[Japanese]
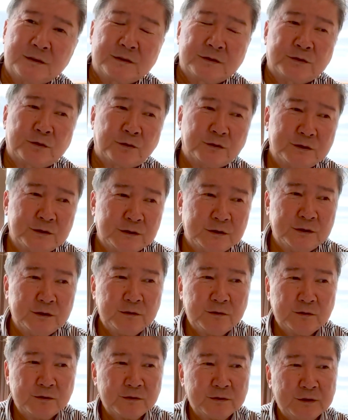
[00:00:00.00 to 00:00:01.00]
そっち
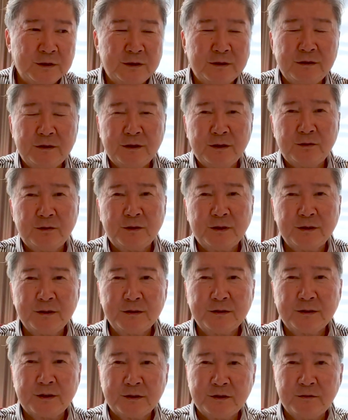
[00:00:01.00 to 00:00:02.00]
の路線でお
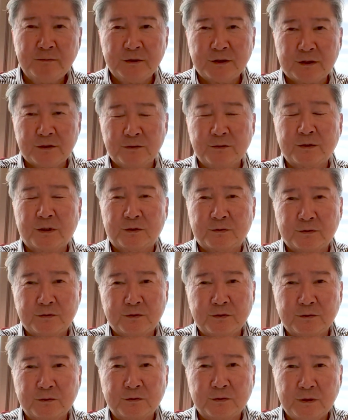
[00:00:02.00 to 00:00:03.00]
金使ってみたらどうだろうっ
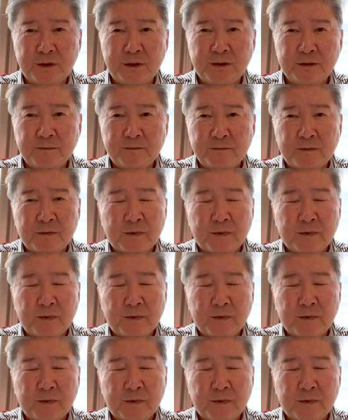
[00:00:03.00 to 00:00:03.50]
ていうことね。